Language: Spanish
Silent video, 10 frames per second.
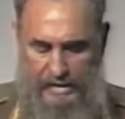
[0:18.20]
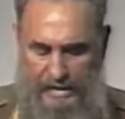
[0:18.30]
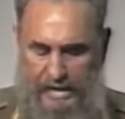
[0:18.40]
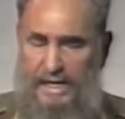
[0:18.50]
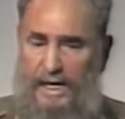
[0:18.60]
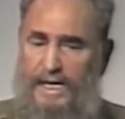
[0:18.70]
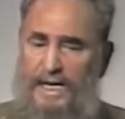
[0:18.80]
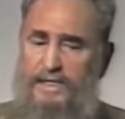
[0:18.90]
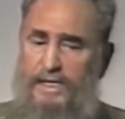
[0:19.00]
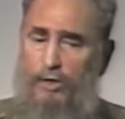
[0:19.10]
Ellas
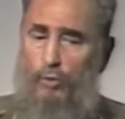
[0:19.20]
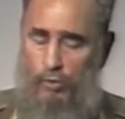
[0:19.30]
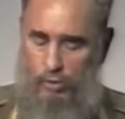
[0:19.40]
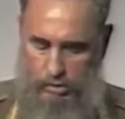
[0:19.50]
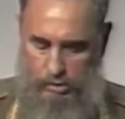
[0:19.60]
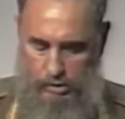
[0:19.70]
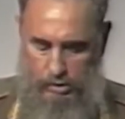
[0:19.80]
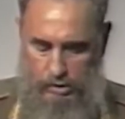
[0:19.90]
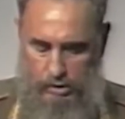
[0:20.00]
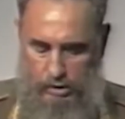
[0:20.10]
nacieron
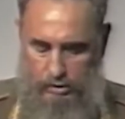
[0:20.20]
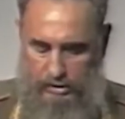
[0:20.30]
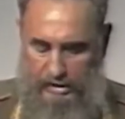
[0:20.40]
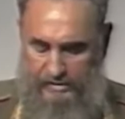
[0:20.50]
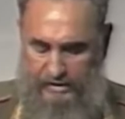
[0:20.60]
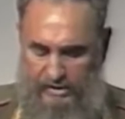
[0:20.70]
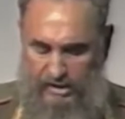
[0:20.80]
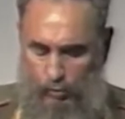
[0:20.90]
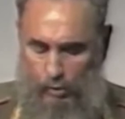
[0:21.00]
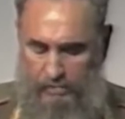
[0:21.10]
de las
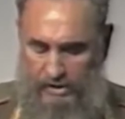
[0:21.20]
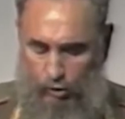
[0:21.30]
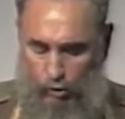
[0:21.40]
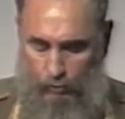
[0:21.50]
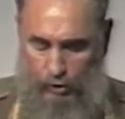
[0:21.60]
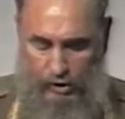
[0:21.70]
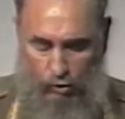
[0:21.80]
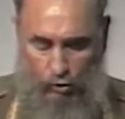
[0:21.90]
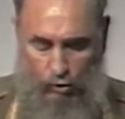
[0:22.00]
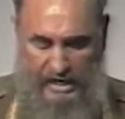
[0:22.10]
antiguas metrópolis
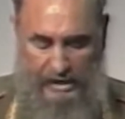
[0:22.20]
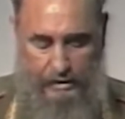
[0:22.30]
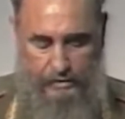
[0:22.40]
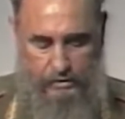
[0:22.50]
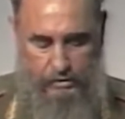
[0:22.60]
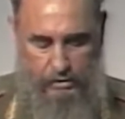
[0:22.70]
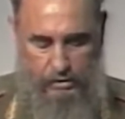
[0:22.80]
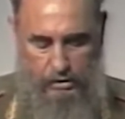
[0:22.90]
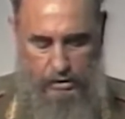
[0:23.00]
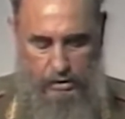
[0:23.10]
coloniales
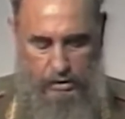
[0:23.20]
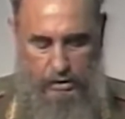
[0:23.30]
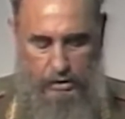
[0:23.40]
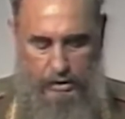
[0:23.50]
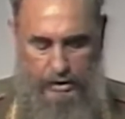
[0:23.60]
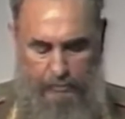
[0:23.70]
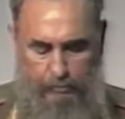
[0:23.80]
y de